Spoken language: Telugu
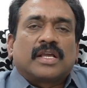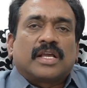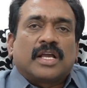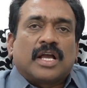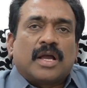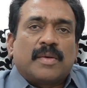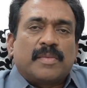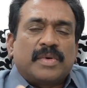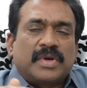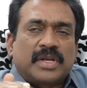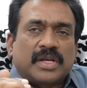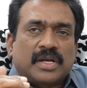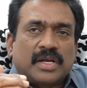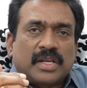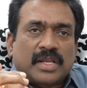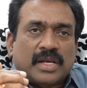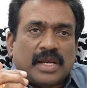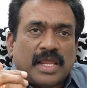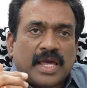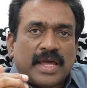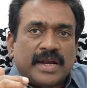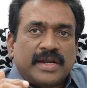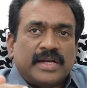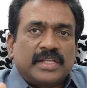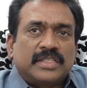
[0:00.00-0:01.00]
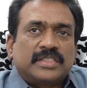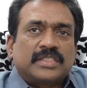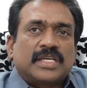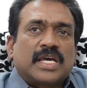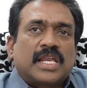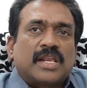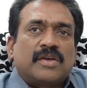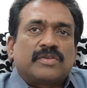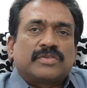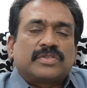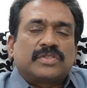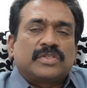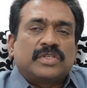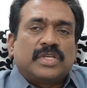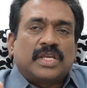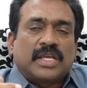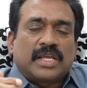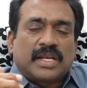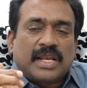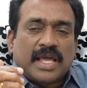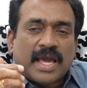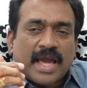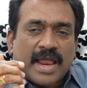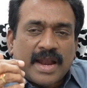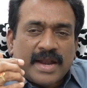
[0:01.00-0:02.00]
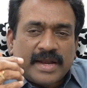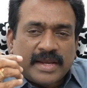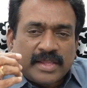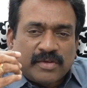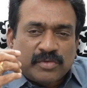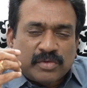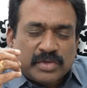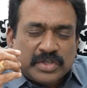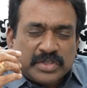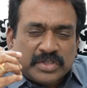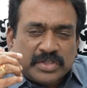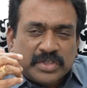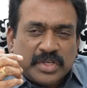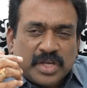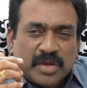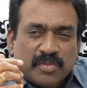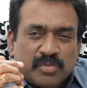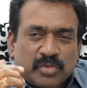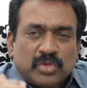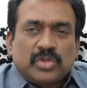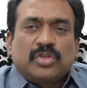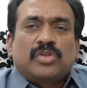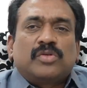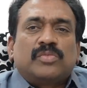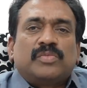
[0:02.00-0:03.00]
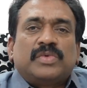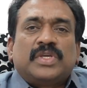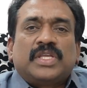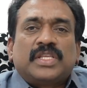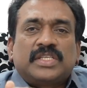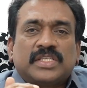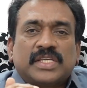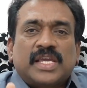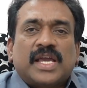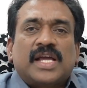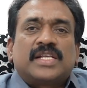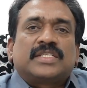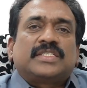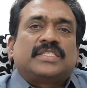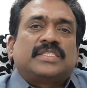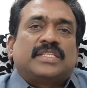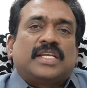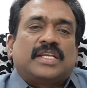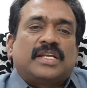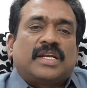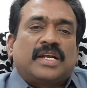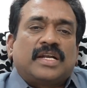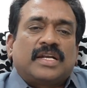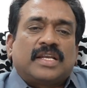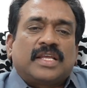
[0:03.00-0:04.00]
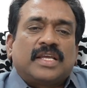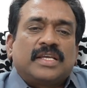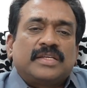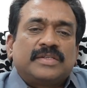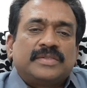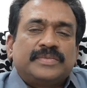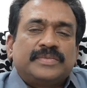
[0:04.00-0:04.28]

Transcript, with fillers: కాబట్టి ఇక్కడ క్లారిటీ చాలా అవసరం ఈ క్లారిటీ వచ్చే ముందు మీరు చేయాల్సింది ఏంటంటే